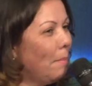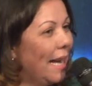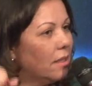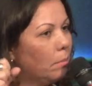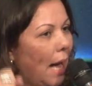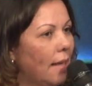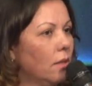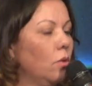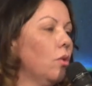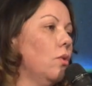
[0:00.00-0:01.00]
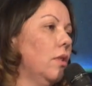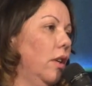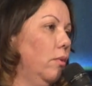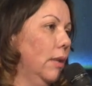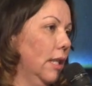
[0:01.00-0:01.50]
mais básicos do
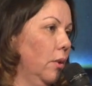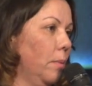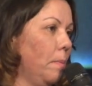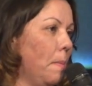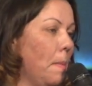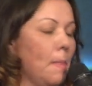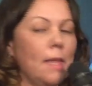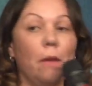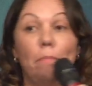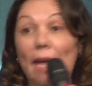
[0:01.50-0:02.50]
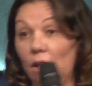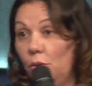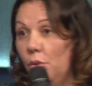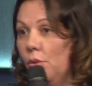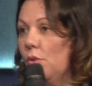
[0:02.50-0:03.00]
ser humano:
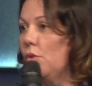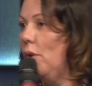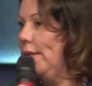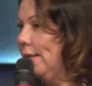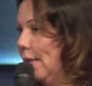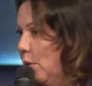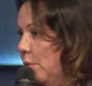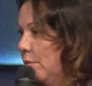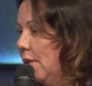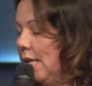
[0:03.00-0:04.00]
medo, solidão.